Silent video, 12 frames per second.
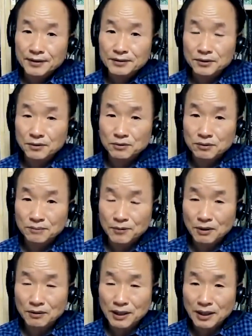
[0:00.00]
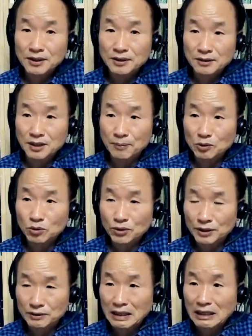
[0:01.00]
최진석 교수는 뭐 항상 그
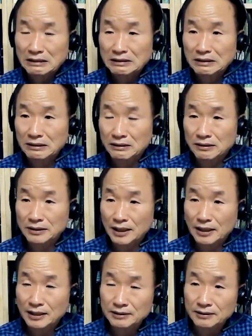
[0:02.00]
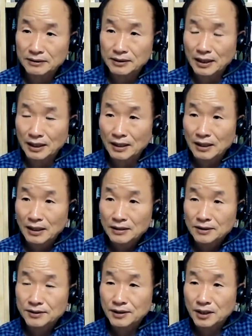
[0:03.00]
레퍼토리 딱 그 이야기를 하시는데,
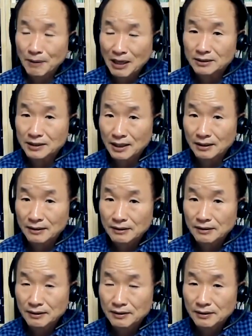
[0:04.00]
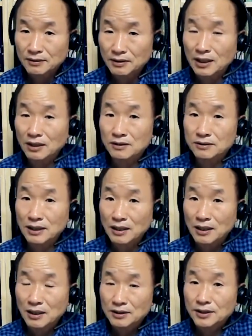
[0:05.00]
시선의 방향. 근데 나는 그
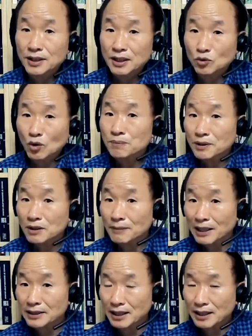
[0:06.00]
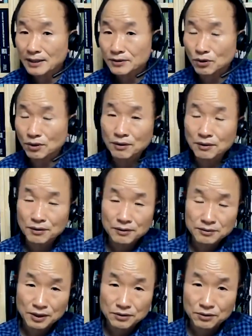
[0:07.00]
시선의 높이를 많이 이야기를 하죠.
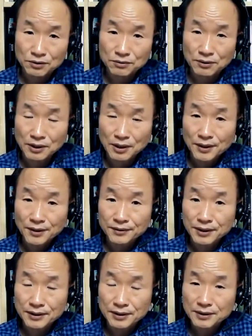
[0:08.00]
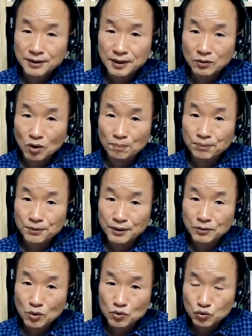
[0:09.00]
최진석 교수는. 근데 시선의
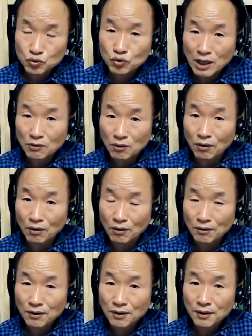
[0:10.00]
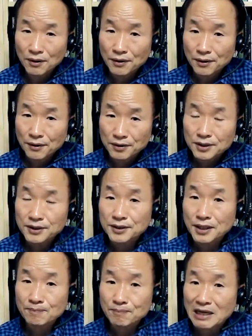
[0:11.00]
높이도 중요하고,
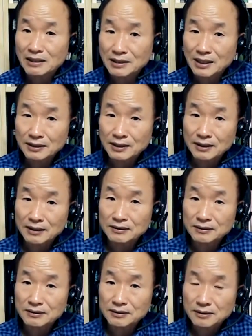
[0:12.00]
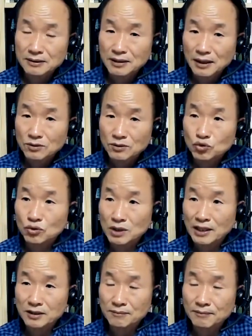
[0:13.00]
시선의 방향이라는
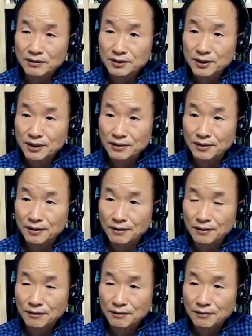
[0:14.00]
축을 하나 더 만드셔야 돼요.